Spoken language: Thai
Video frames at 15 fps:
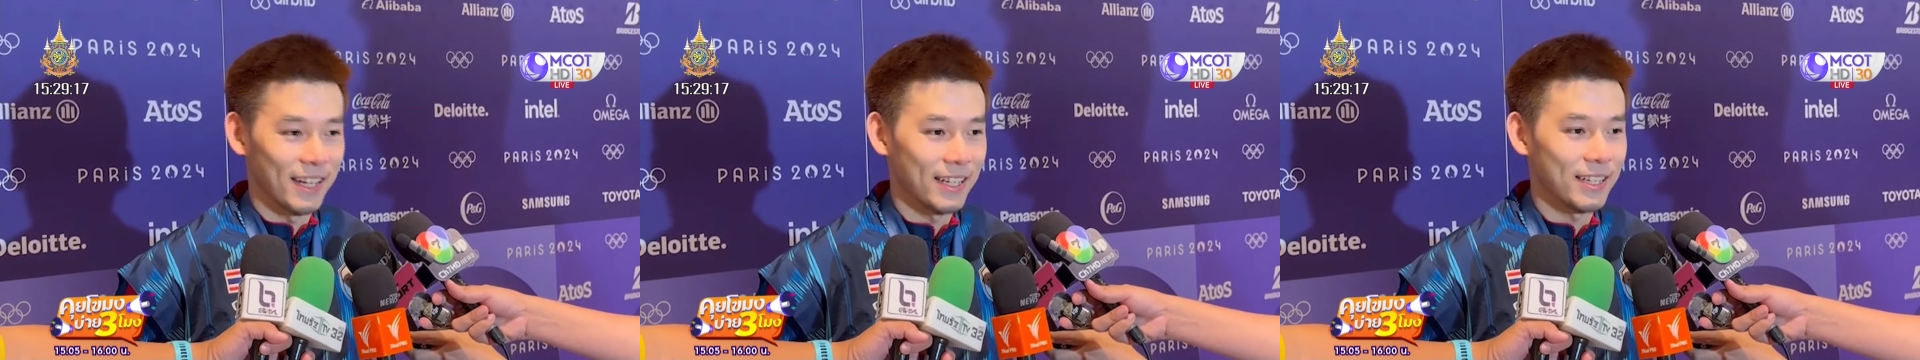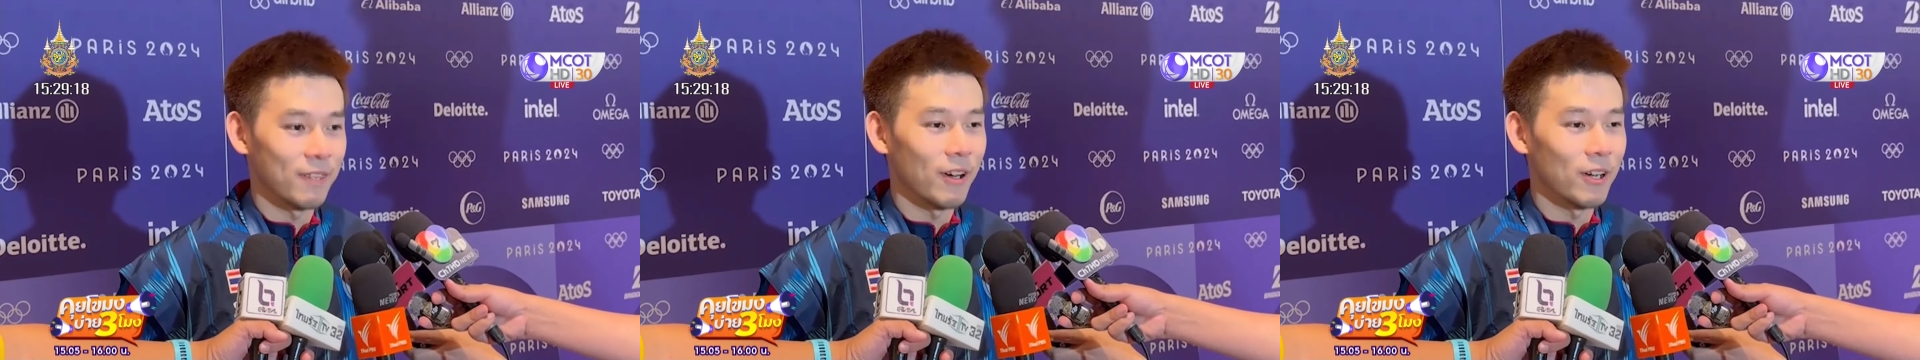
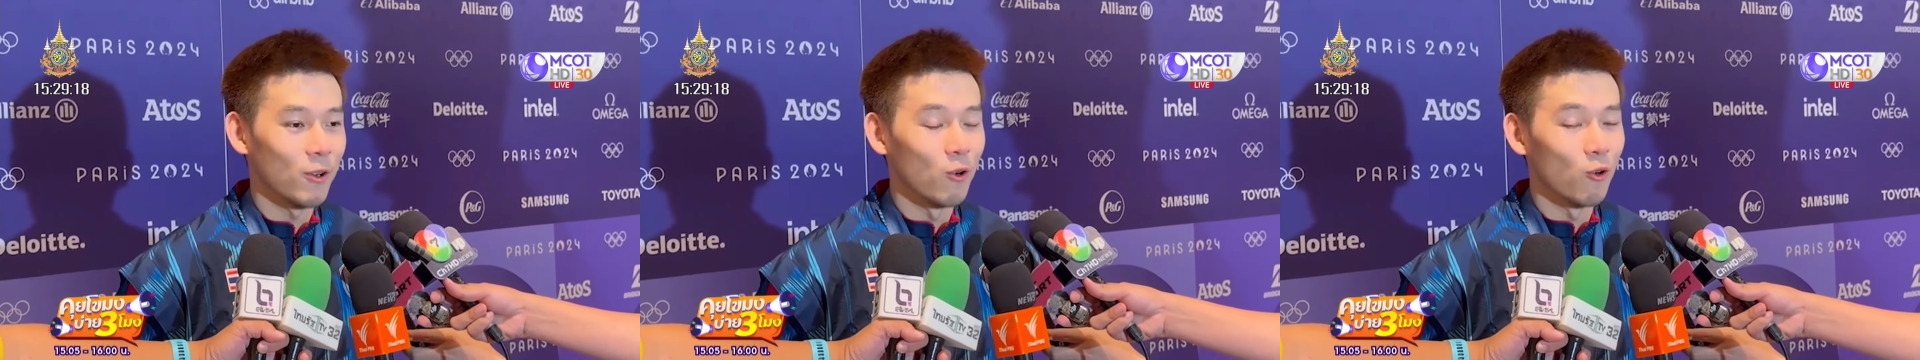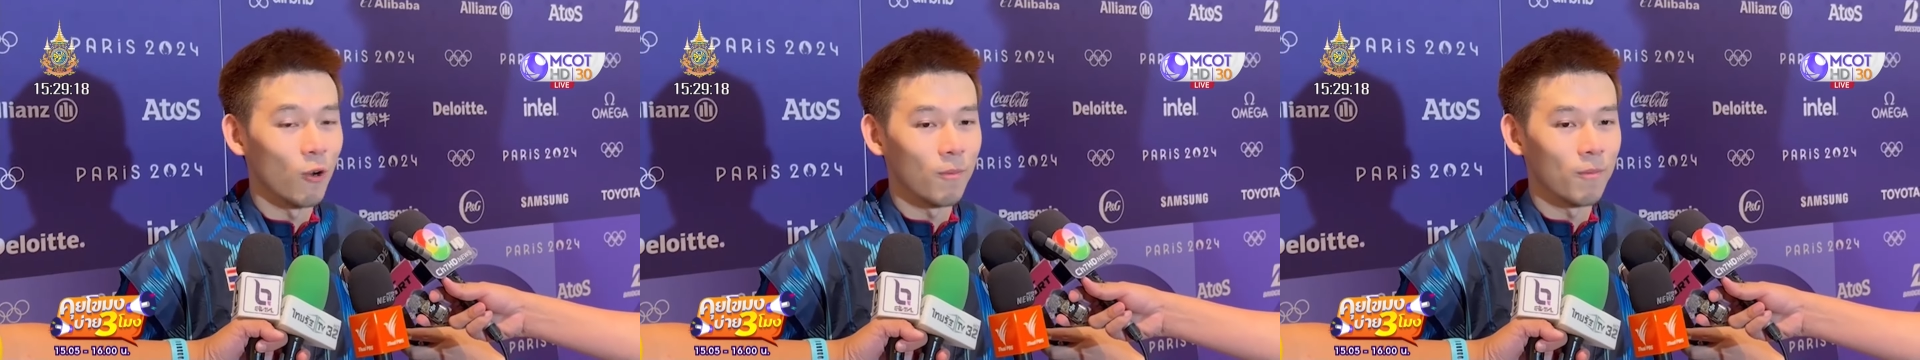นะแต่ว่าโด
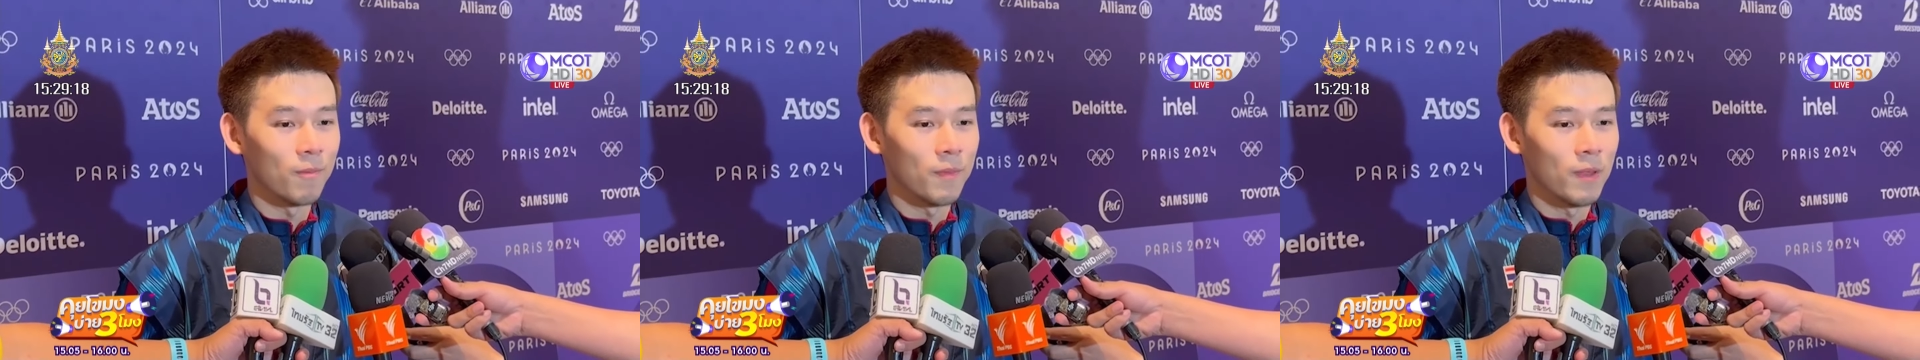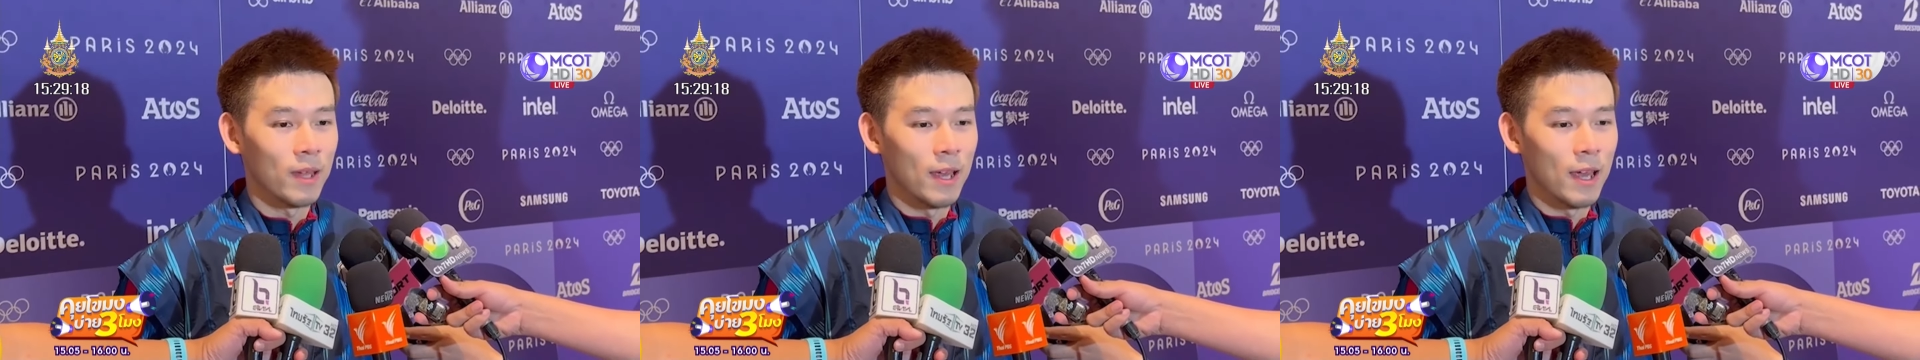ยรวม
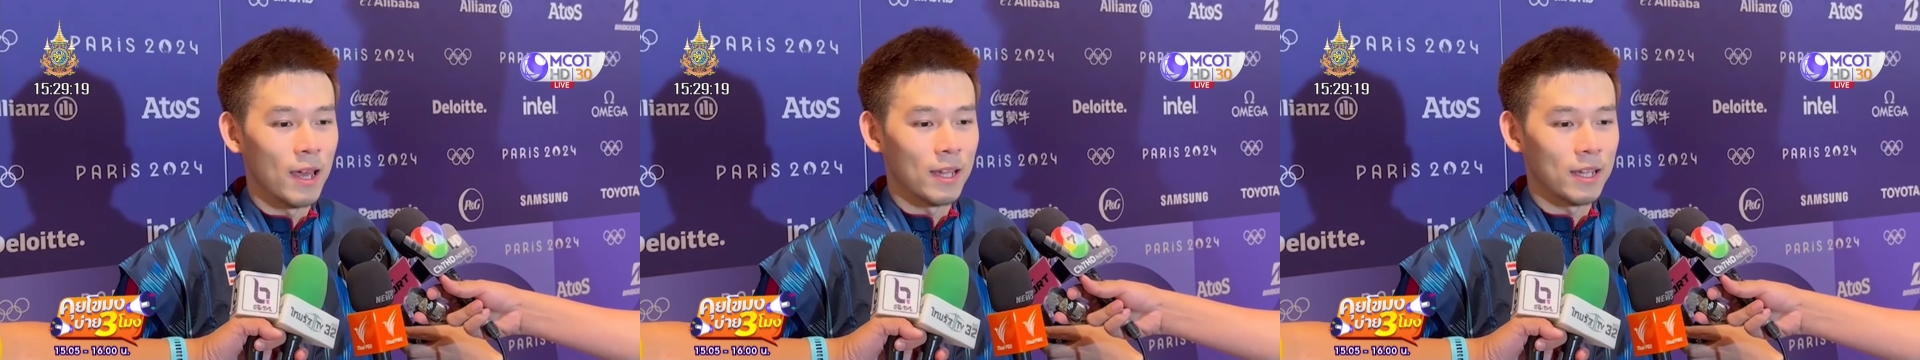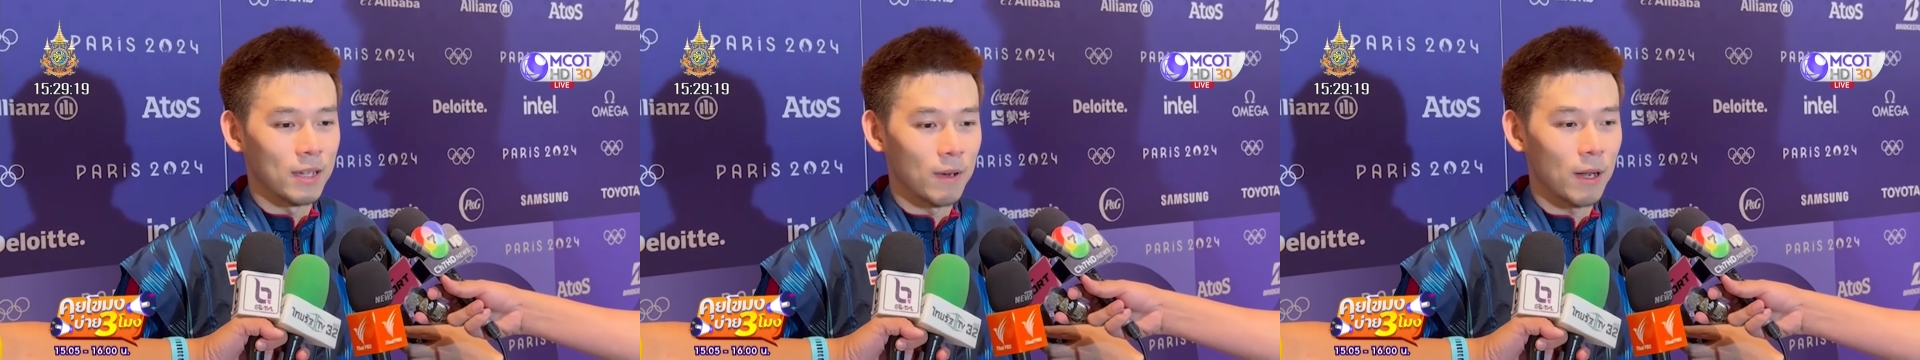
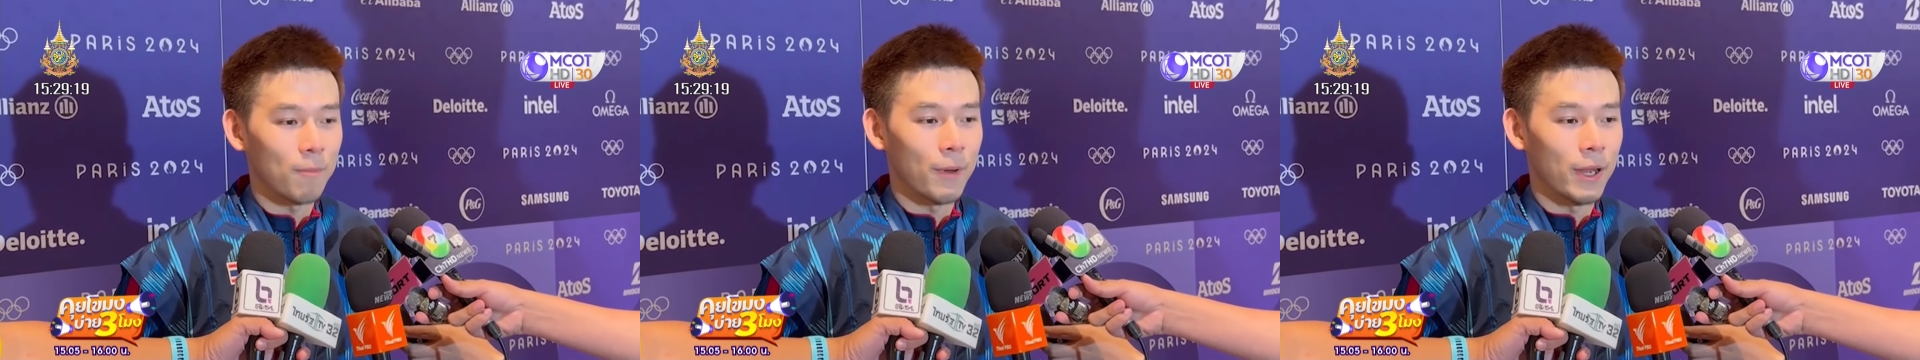สำหรับ